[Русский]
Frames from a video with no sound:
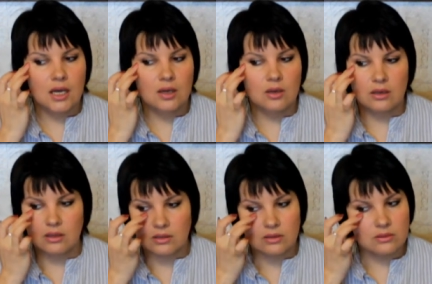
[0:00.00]

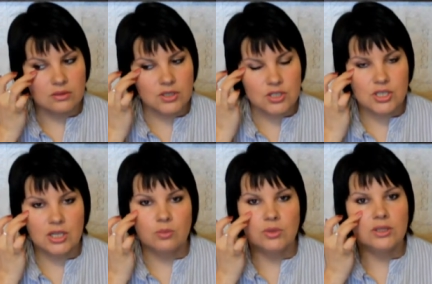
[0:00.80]
э,
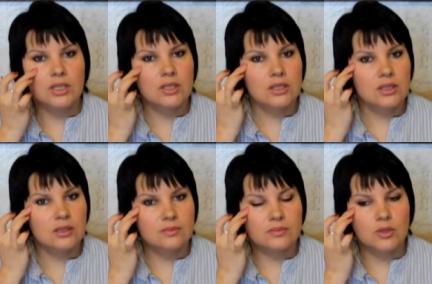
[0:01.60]
нижняя орбита
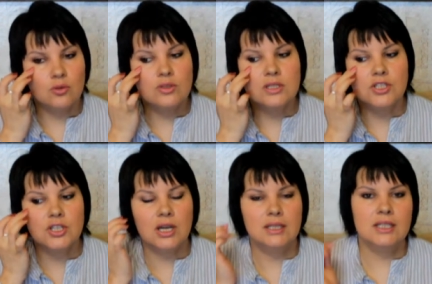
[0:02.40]
и
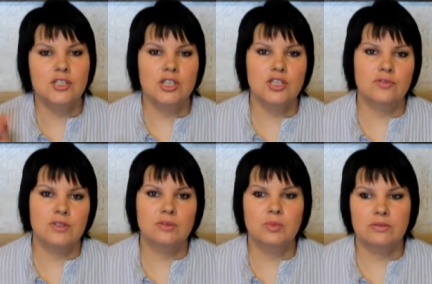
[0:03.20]
косточка, она чаще
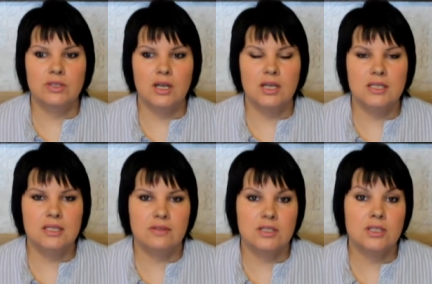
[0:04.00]
всего
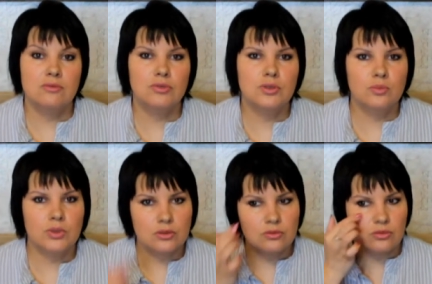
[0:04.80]
подвергается воздействию
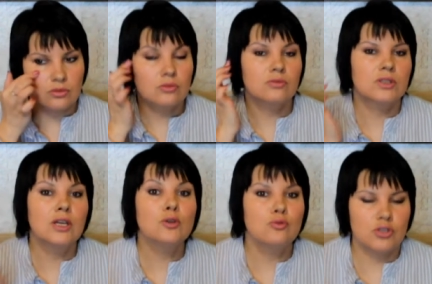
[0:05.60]
температуры, ну,
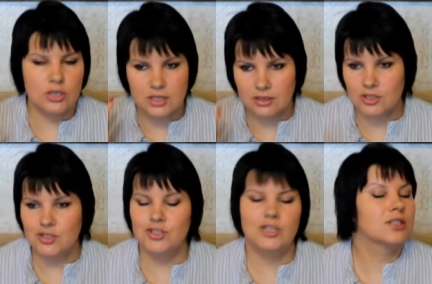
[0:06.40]
выдающаяся
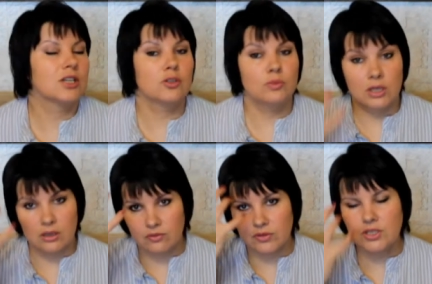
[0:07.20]
наша часть, скажем так,
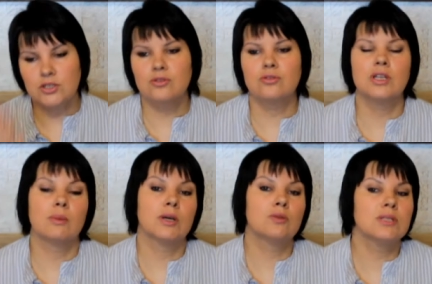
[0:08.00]
ветер
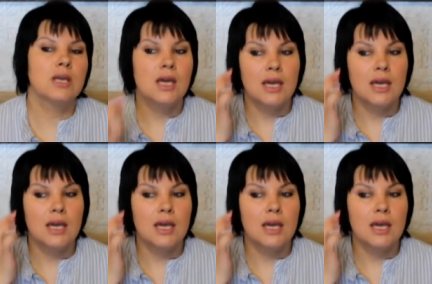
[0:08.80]
сюда, мороз.